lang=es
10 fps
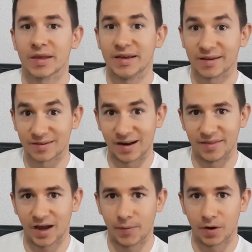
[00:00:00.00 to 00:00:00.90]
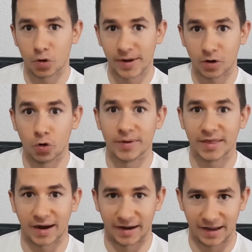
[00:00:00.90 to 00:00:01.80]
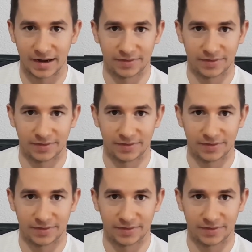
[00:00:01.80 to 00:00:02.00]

y que se les dejaba comer comida real,